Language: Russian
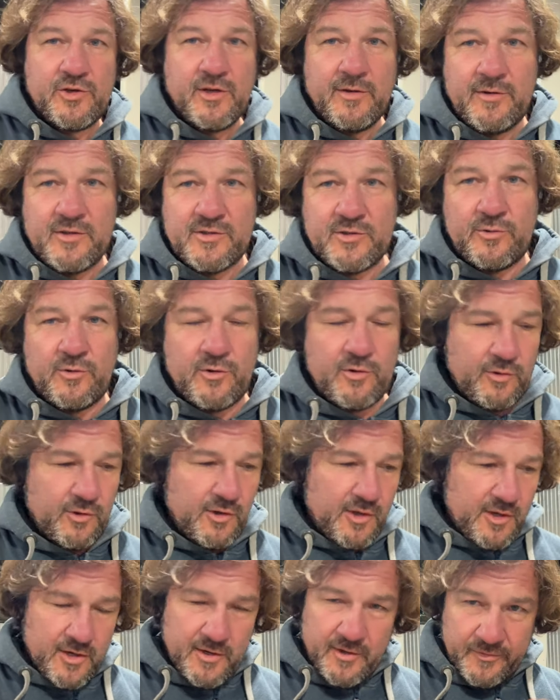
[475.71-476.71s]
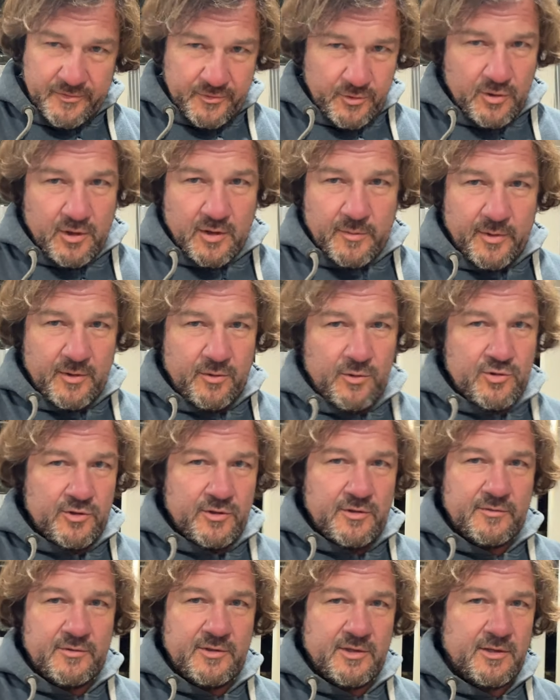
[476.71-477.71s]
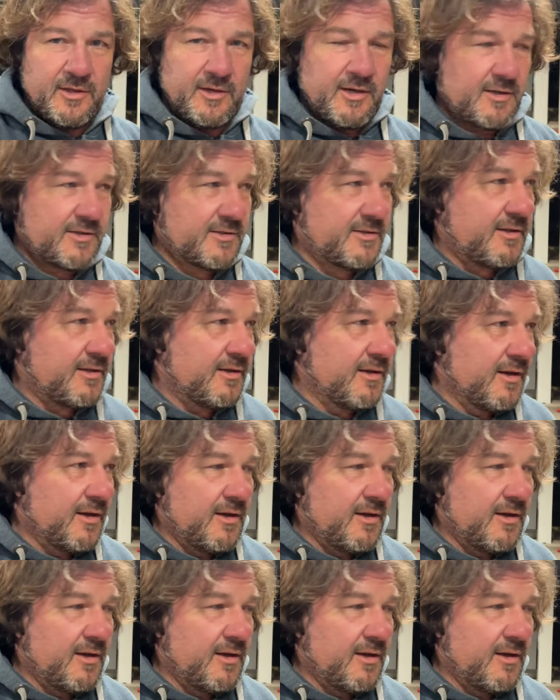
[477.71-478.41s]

евро стоил, все как положено в декларации.